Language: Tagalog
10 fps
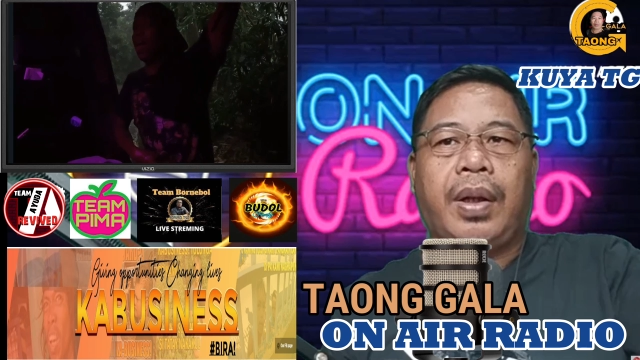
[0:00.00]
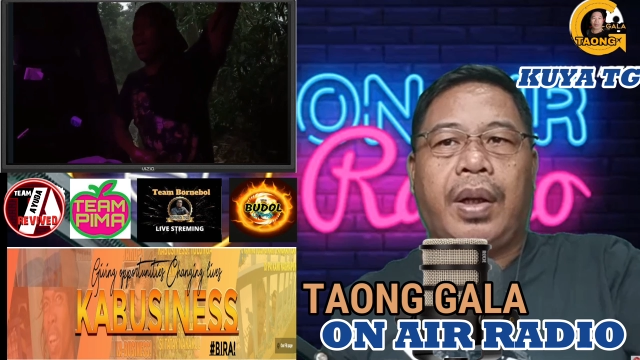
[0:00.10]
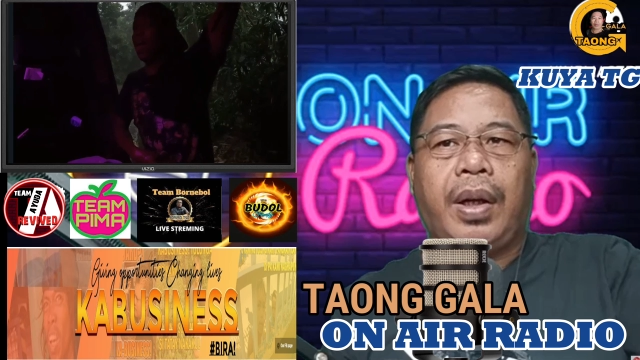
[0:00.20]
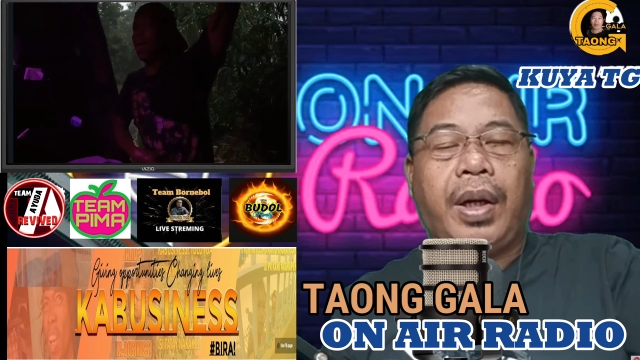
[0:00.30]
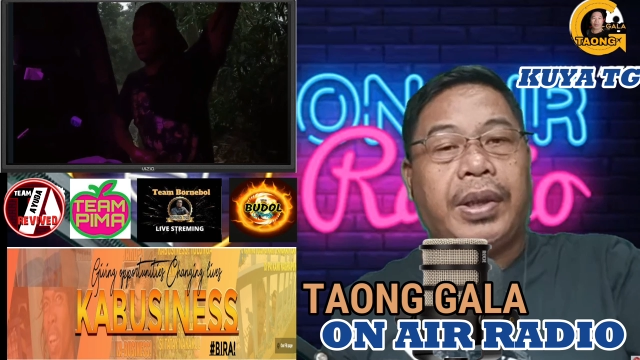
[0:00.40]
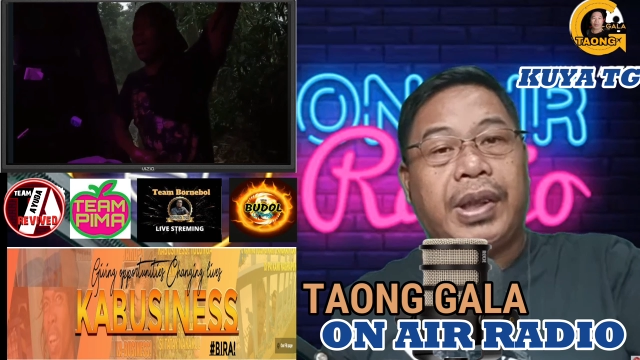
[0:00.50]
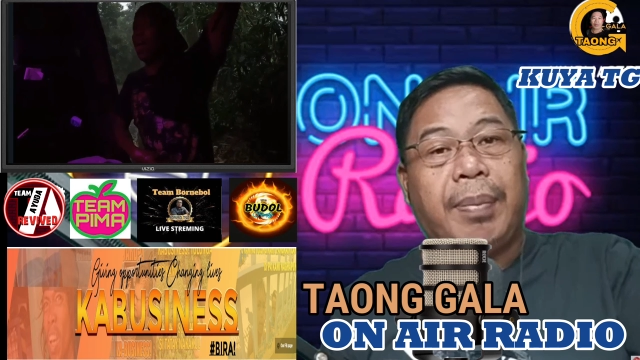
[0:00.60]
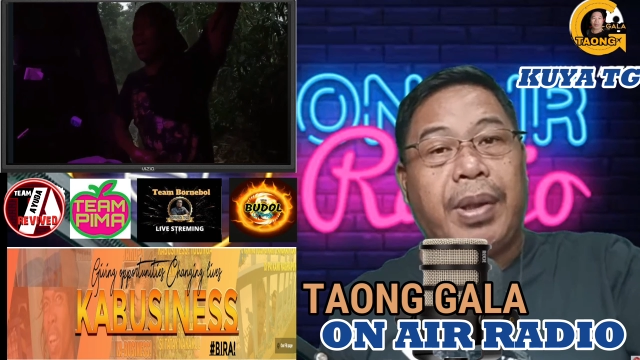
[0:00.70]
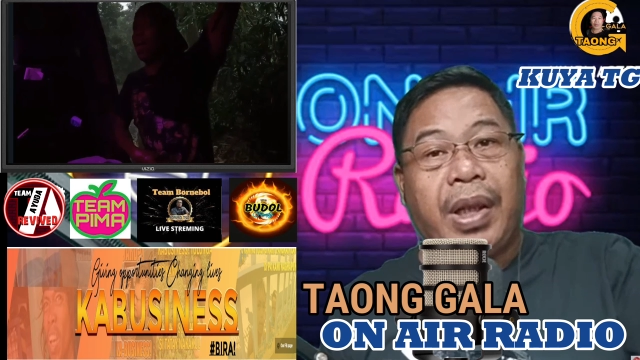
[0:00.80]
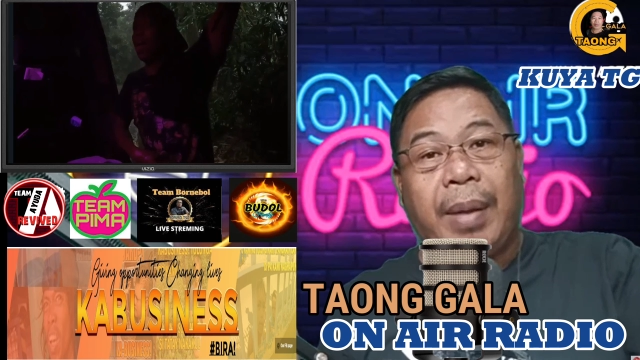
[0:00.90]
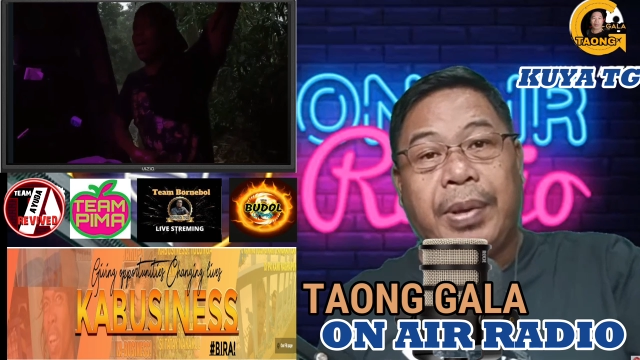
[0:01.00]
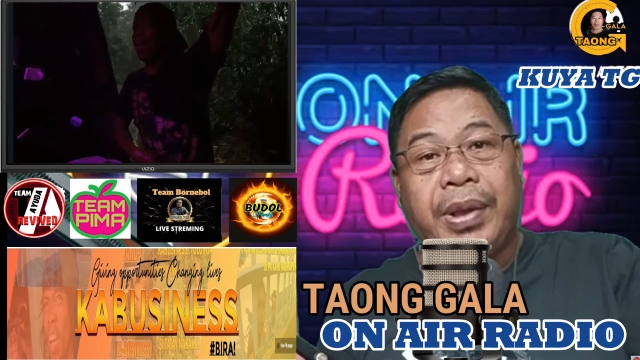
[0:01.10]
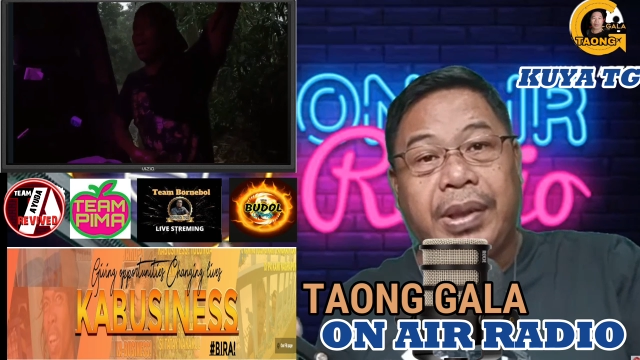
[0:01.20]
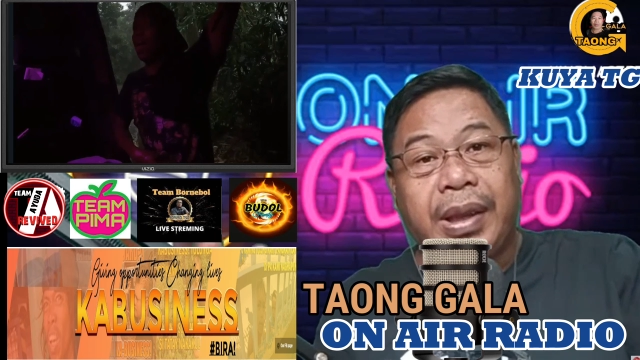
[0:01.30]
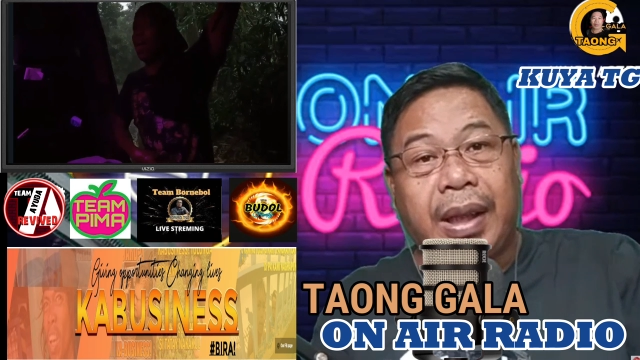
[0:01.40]
Ayan, sabi ni
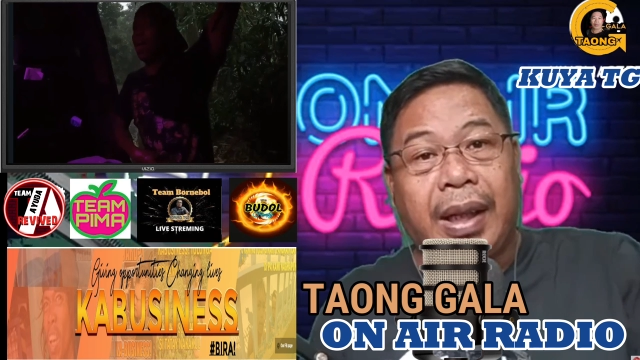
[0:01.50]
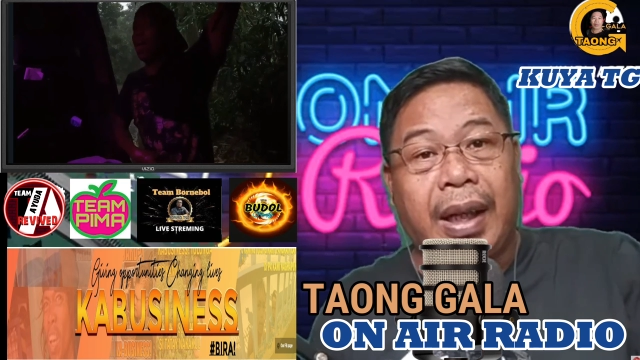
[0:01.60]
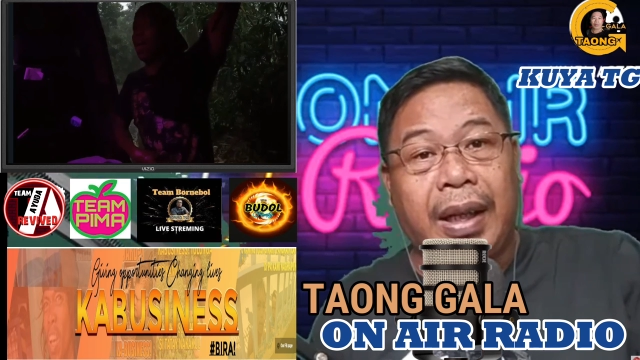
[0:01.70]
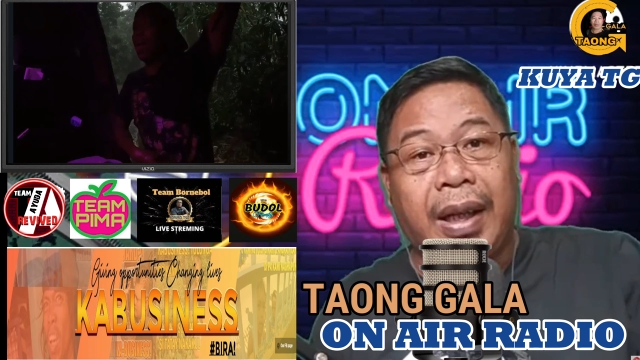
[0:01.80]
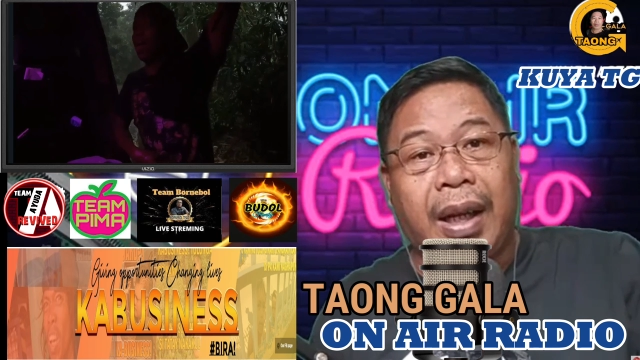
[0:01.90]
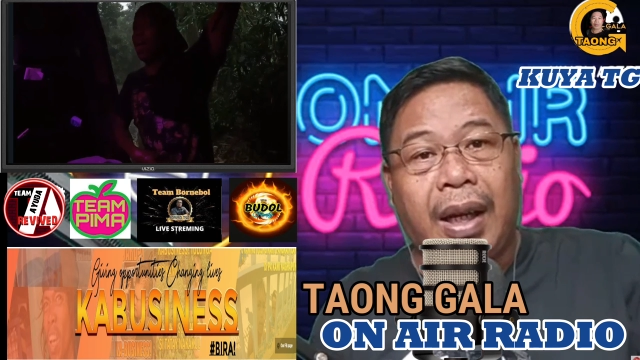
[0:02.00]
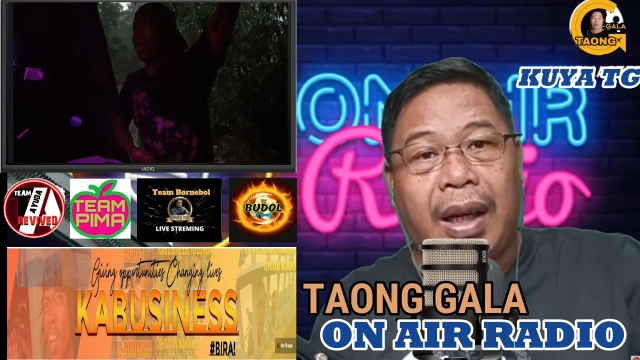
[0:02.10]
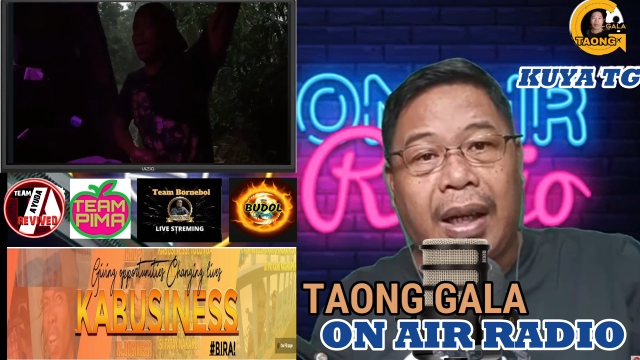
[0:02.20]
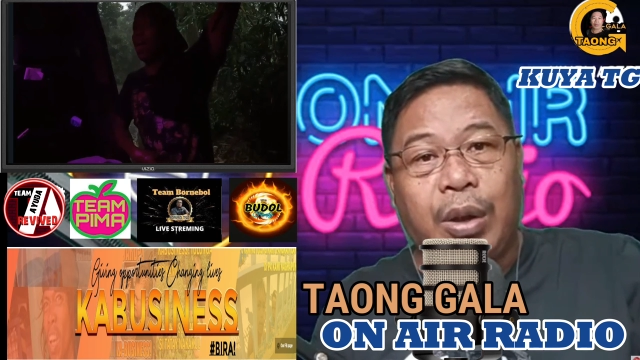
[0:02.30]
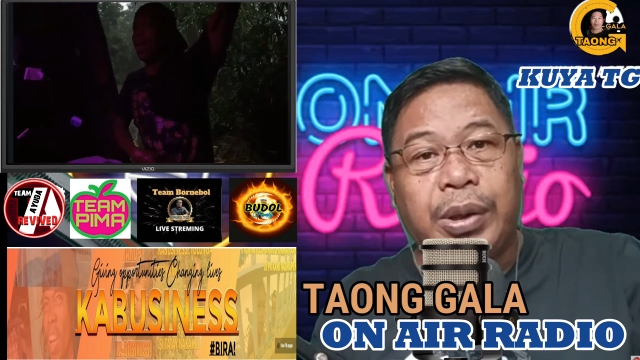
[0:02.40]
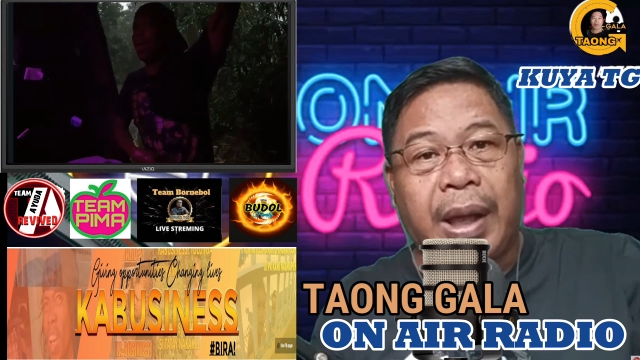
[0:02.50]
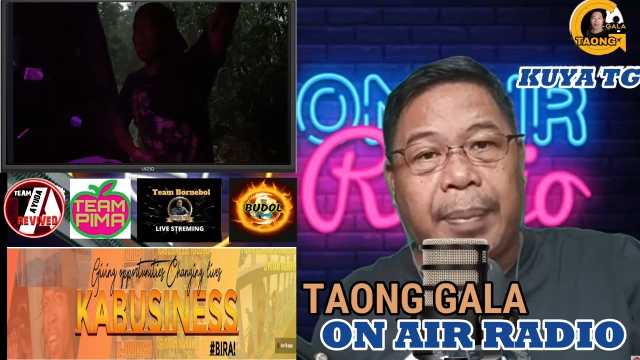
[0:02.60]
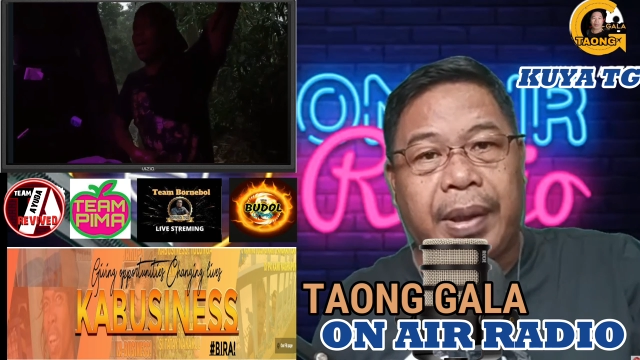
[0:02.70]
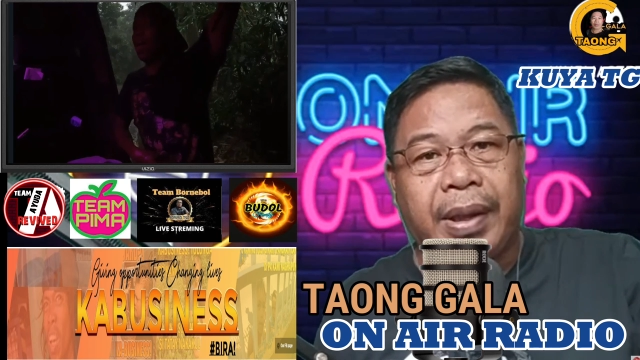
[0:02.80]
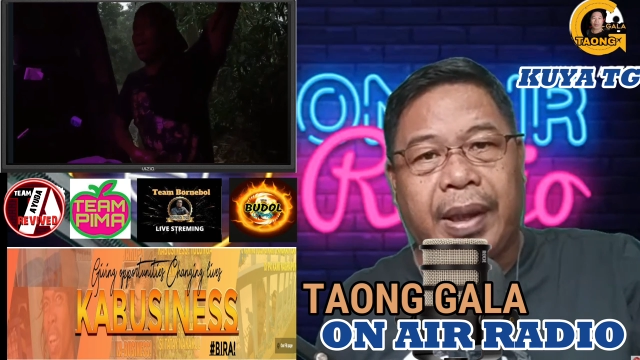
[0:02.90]
Kabisnes, saglit lang uh, kausapin
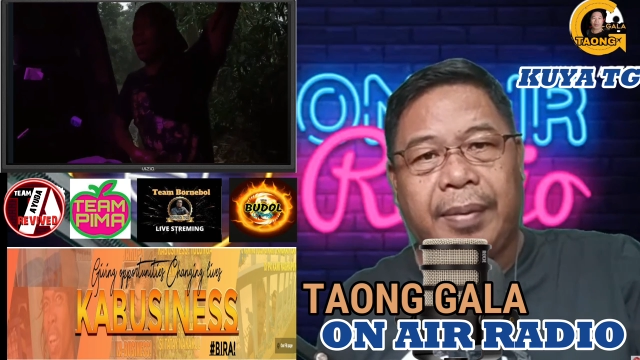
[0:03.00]
kita.